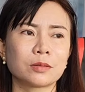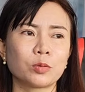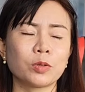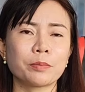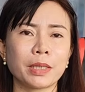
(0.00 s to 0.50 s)

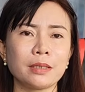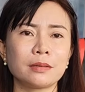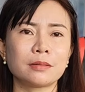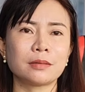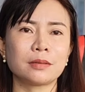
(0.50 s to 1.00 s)
cũng có mấy
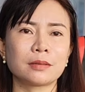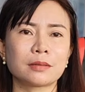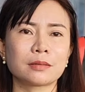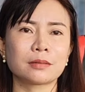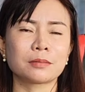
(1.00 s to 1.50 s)
người
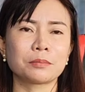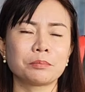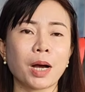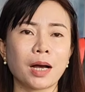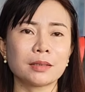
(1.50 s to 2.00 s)

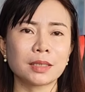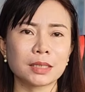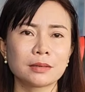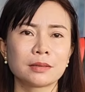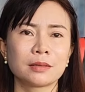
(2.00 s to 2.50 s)
mở á
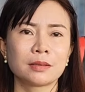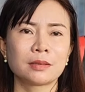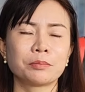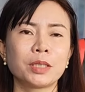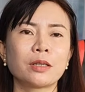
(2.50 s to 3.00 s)
ừ.
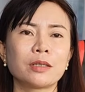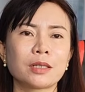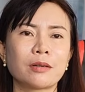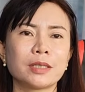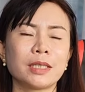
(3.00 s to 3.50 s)
mới nói
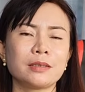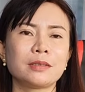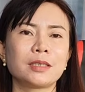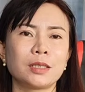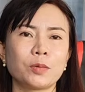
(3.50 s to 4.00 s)
coi thấy
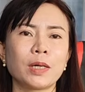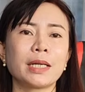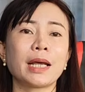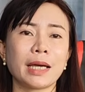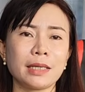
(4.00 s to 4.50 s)
chương trình của
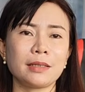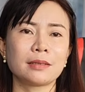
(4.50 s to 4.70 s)
anh hay